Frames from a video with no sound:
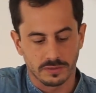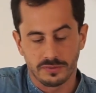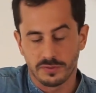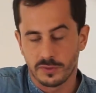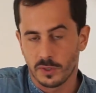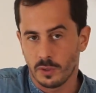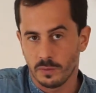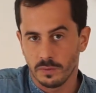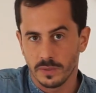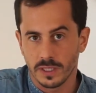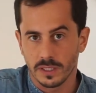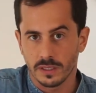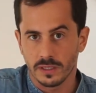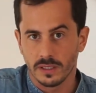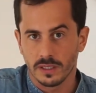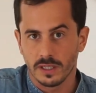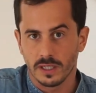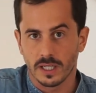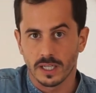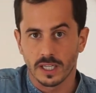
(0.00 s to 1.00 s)
formé
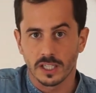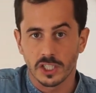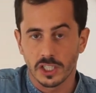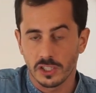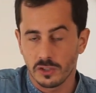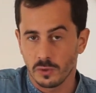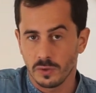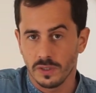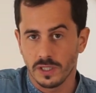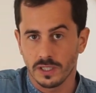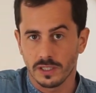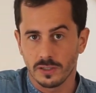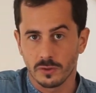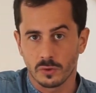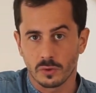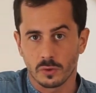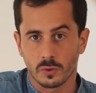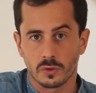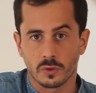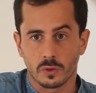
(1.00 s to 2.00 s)
à la gestion des réseaux
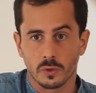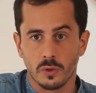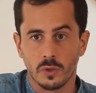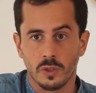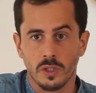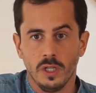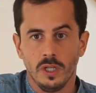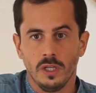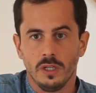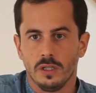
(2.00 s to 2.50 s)
sociaux,